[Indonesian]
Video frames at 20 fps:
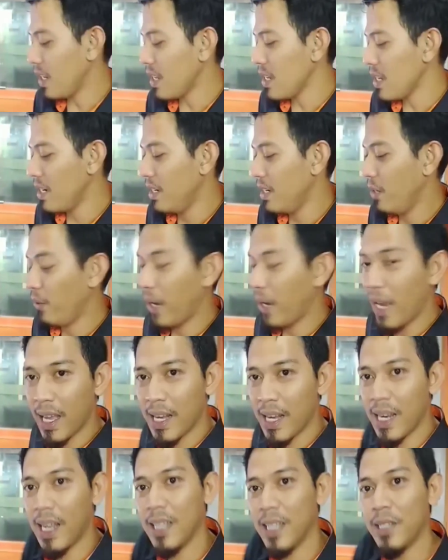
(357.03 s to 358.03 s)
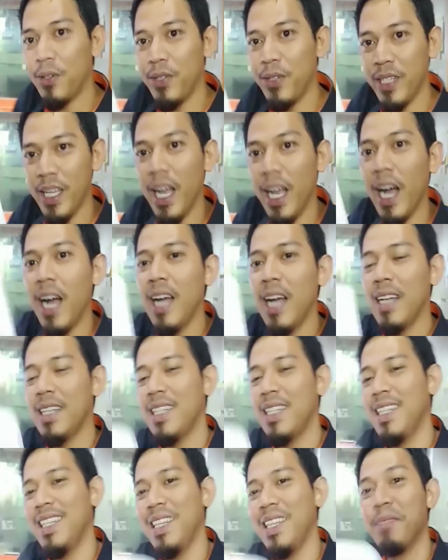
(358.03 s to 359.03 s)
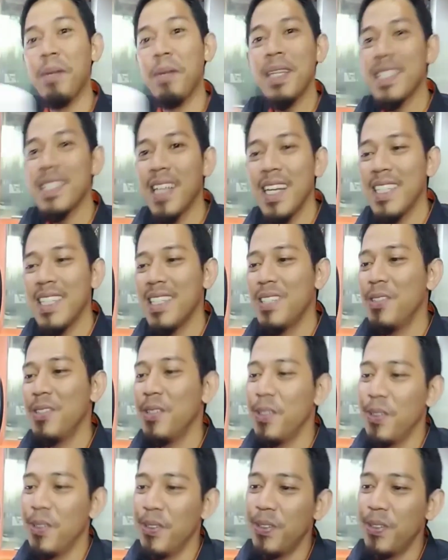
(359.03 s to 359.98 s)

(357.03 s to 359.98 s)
di WA Krakatau ya kita baca aja dulu